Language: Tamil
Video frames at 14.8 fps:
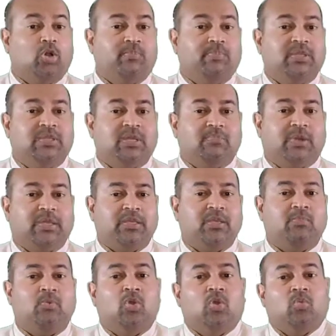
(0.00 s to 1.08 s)
பூகம்பத்தின்
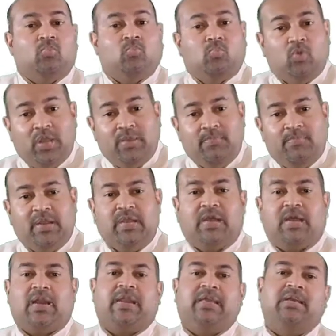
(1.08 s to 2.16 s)
மையம் முல்லை
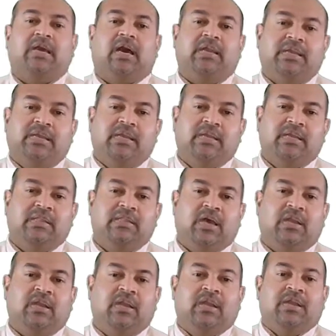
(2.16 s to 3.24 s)
பெரியார் அணைக்கு அருகில்
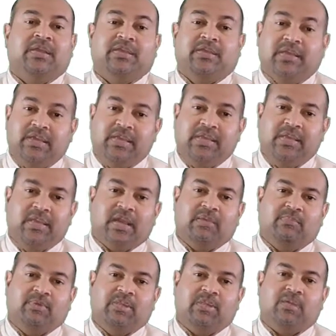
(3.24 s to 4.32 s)
இருந்தால்
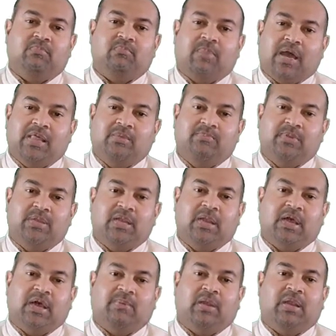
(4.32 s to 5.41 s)
இடுக்கி அணை மீது
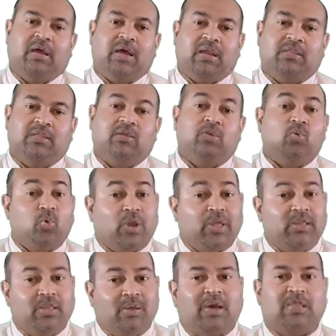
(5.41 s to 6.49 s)
பாதிப்பு இல்லாமல் அல்லது
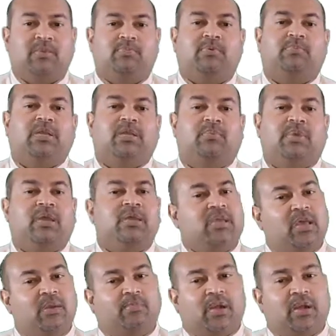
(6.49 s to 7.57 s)
குறைந்த பாதிப்பு
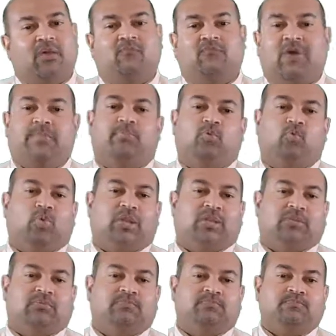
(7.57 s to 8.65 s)
மட்டுமே ஏற்பட
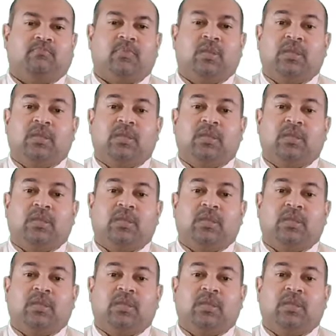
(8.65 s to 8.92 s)
வாய்ப்பு உள்ளது